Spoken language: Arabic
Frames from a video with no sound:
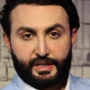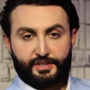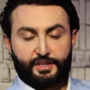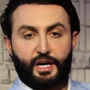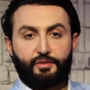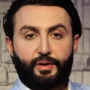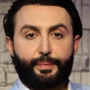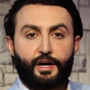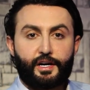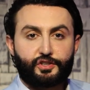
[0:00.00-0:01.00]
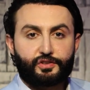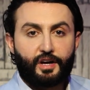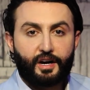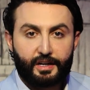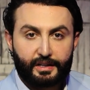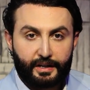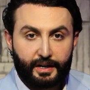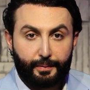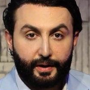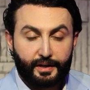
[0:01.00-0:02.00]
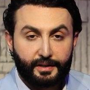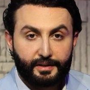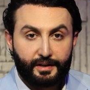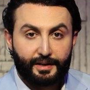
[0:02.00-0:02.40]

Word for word: استهداف أبراج الطاقة الكهربائية